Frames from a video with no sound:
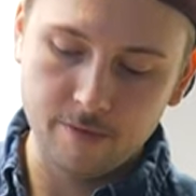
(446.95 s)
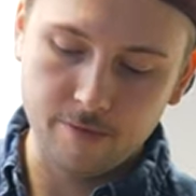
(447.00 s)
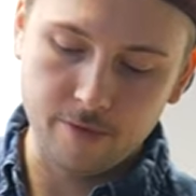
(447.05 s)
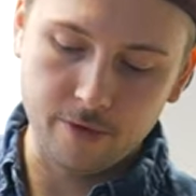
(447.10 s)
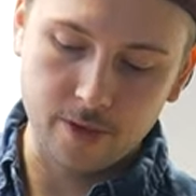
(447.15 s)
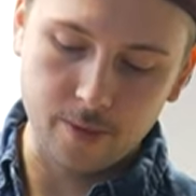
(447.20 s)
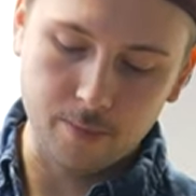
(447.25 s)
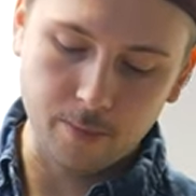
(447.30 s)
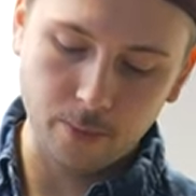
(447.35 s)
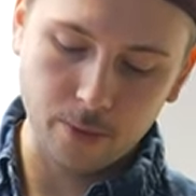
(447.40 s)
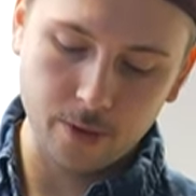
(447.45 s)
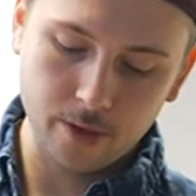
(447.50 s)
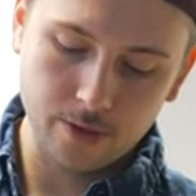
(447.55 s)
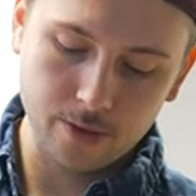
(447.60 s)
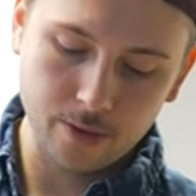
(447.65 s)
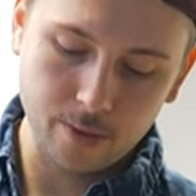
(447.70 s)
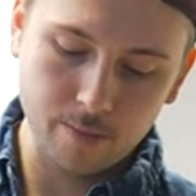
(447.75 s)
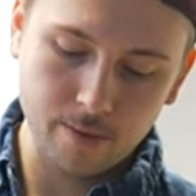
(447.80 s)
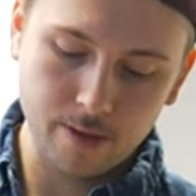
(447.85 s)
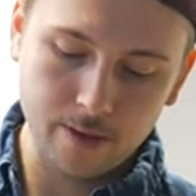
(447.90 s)
für die Brühe
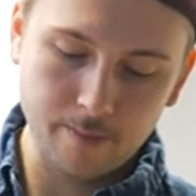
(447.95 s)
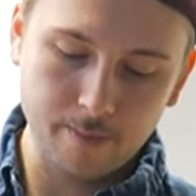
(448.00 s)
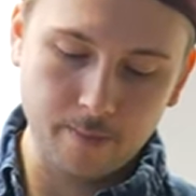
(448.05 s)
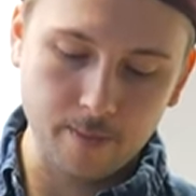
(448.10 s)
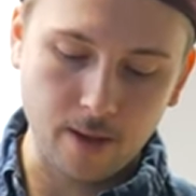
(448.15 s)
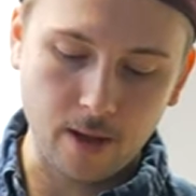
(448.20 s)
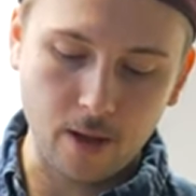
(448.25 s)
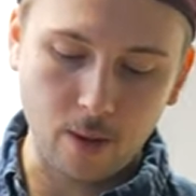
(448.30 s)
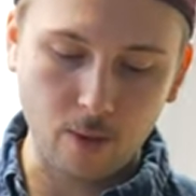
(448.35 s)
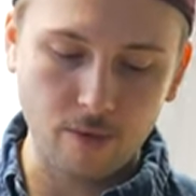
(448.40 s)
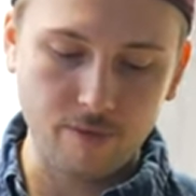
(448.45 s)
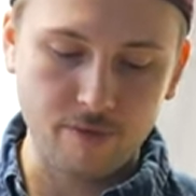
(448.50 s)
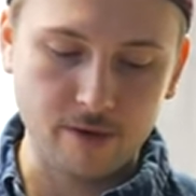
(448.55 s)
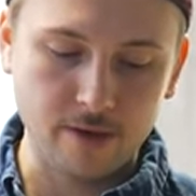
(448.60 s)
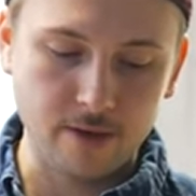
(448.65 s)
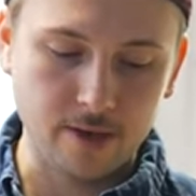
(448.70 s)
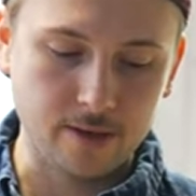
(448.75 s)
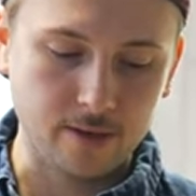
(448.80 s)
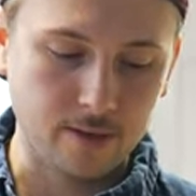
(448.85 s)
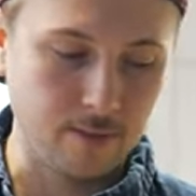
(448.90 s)
genommen haben, auch
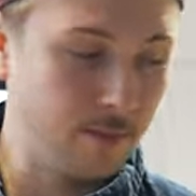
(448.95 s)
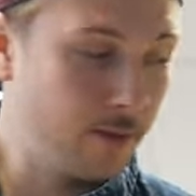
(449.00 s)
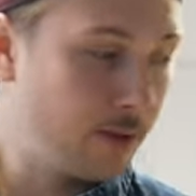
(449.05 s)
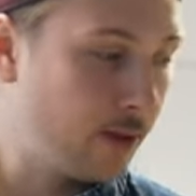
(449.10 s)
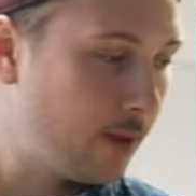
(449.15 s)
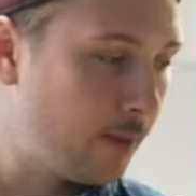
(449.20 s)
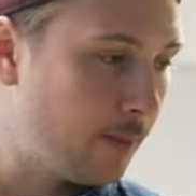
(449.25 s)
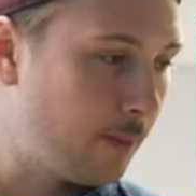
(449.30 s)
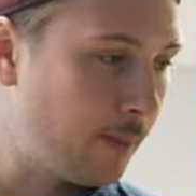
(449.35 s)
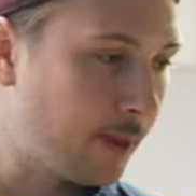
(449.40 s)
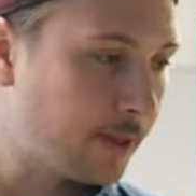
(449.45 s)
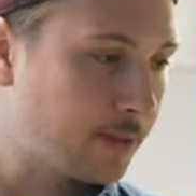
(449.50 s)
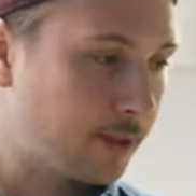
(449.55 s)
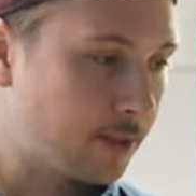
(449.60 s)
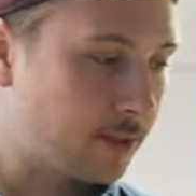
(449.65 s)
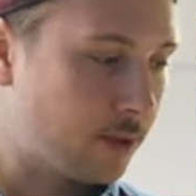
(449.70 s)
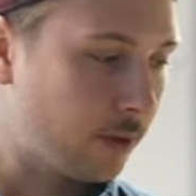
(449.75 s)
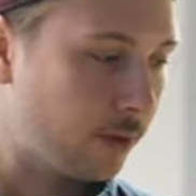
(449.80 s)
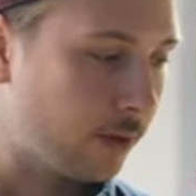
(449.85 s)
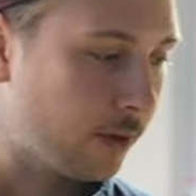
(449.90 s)
wieder in den Mixer
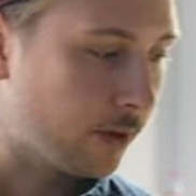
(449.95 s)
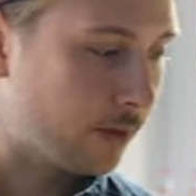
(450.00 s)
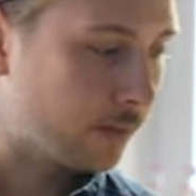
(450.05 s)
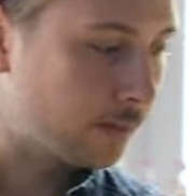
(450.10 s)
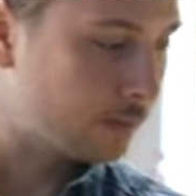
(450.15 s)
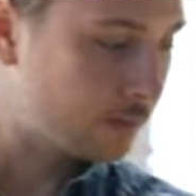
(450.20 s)
zurück.